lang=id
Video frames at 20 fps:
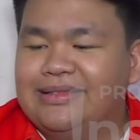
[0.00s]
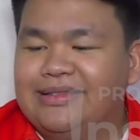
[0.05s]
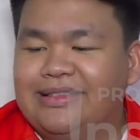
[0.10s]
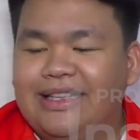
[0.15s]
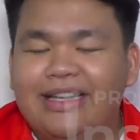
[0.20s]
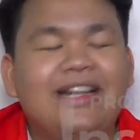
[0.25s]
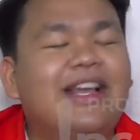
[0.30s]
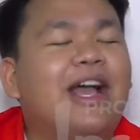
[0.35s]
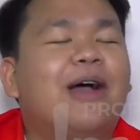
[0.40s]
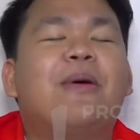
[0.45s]

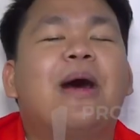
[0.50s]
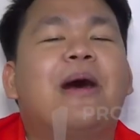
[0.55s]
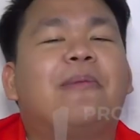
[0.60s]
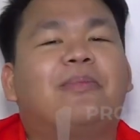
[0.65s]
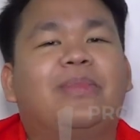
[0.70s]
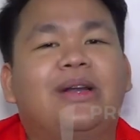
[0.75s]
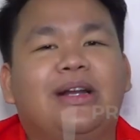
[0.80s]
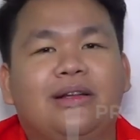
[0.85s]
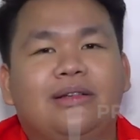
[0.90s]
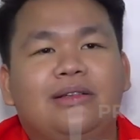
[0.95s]
jadi nggak
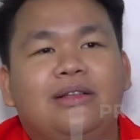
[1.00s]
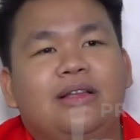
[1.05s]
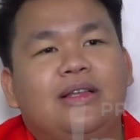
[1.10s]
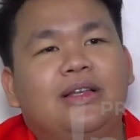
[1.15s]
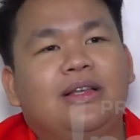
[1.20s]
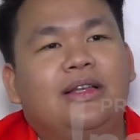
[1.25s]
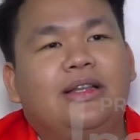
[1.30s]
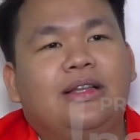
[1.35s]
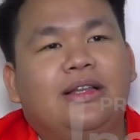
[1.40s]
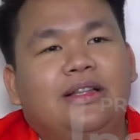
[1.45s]
baper
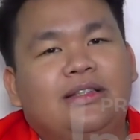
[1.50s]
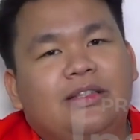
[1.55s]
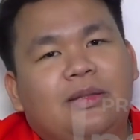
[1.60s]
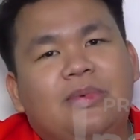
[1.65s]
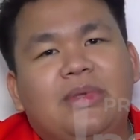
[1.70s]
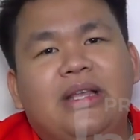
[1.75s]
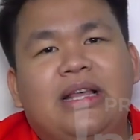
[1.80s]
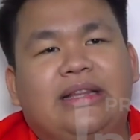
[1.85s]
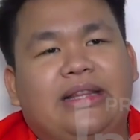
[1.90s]
tapi